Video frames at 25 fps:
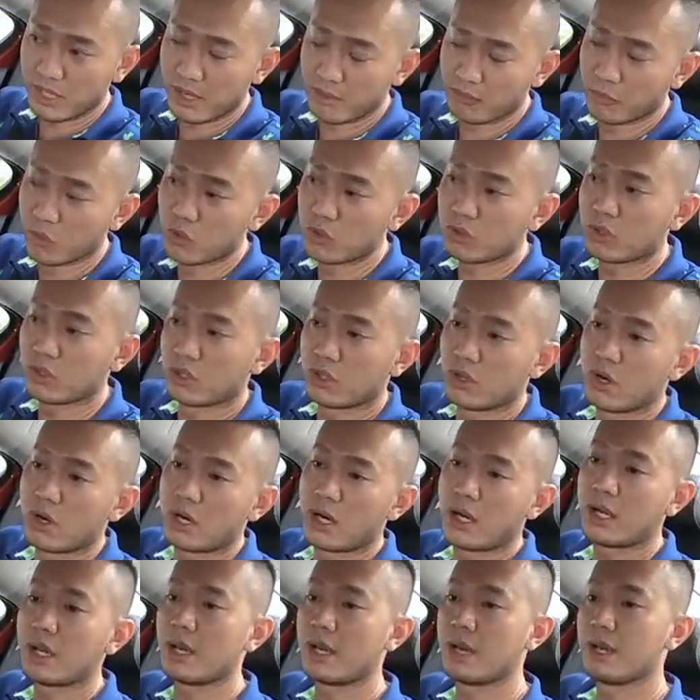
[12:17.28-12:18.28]
đệm mút của
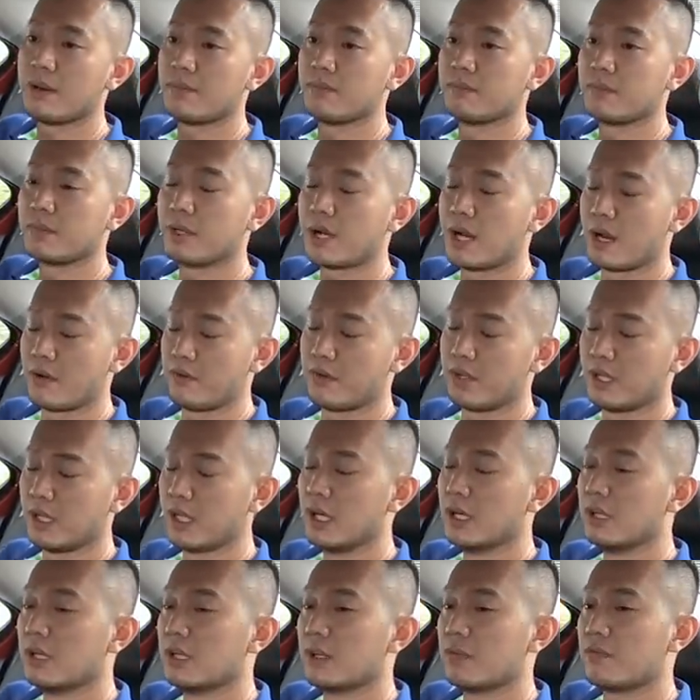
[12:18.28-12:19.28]
nó khá là êm cả
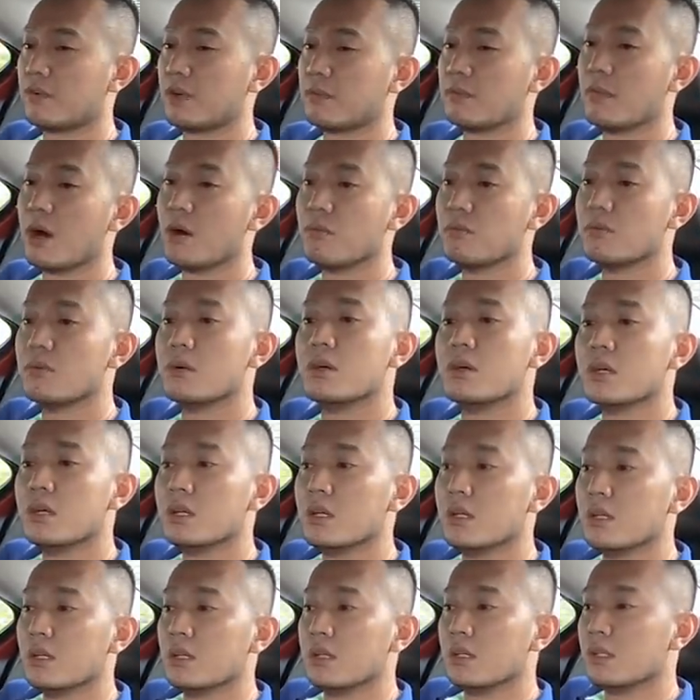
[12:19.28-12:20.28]
phần lưng lẫn phần mông
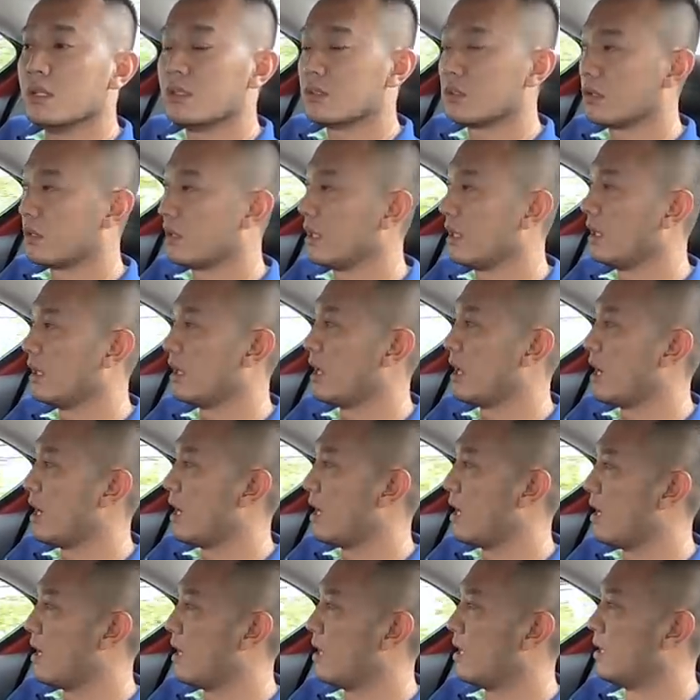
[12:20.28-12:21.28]
cho nên
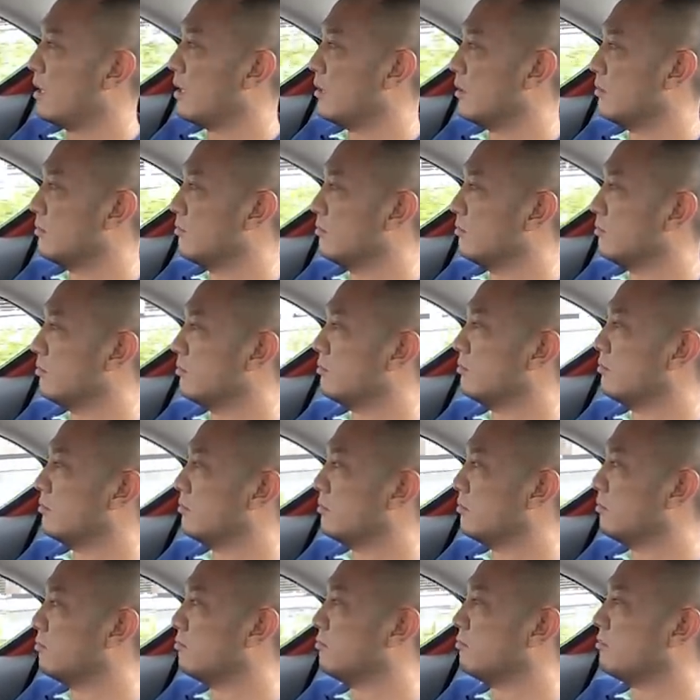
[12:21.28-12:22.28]
là
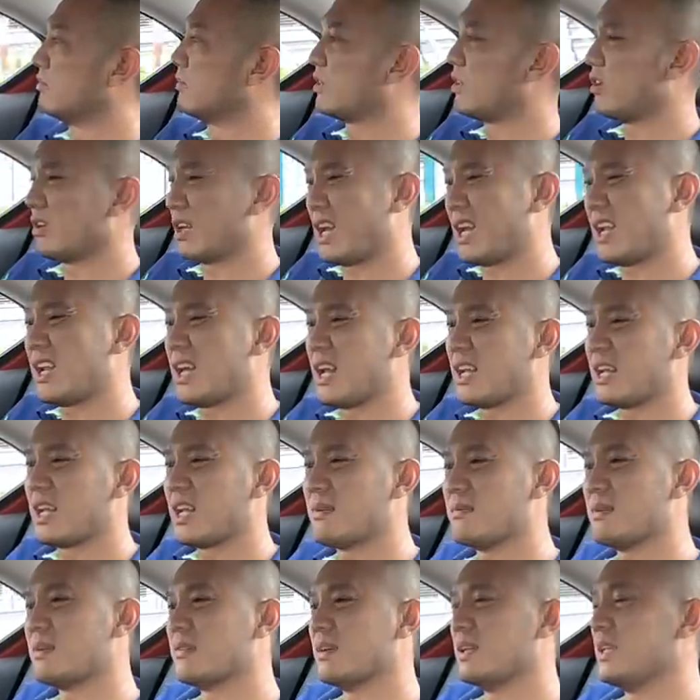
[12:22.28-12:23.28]
có lẽ là
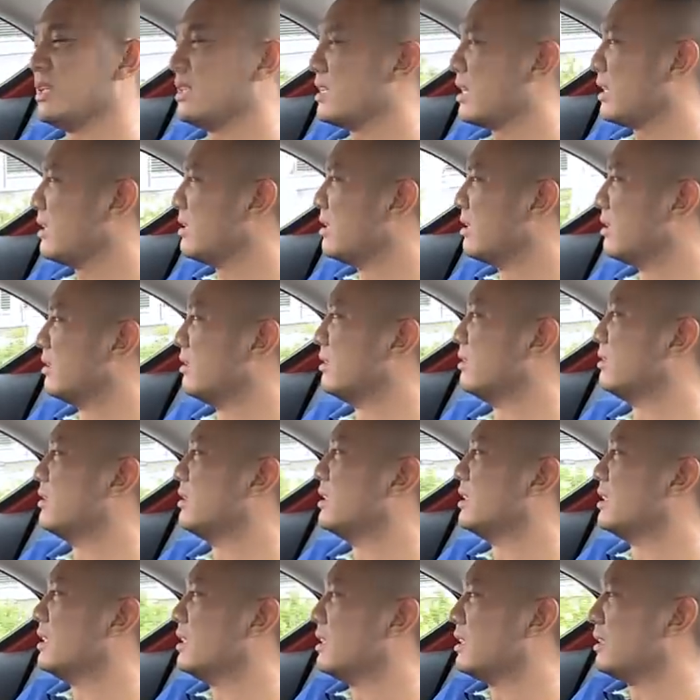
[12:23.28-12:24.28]
anh em mình phải đi ra đường
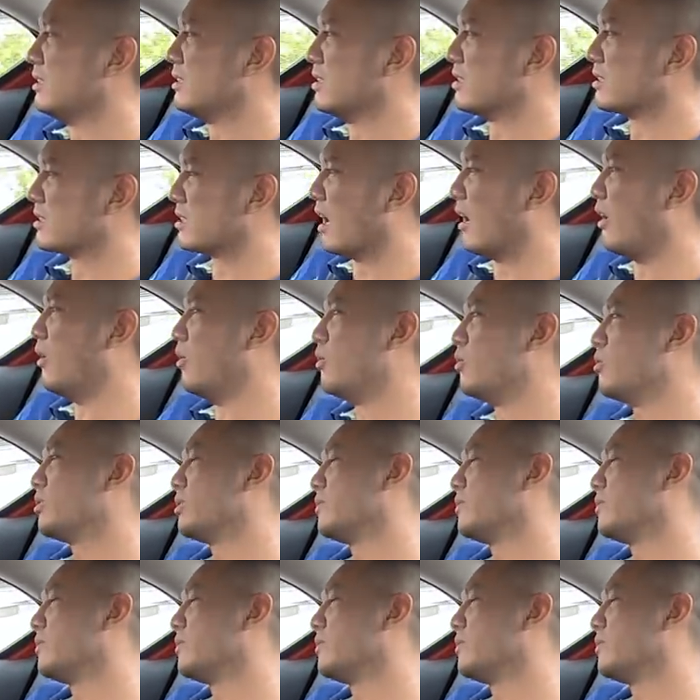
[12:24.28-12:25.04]
đường xấu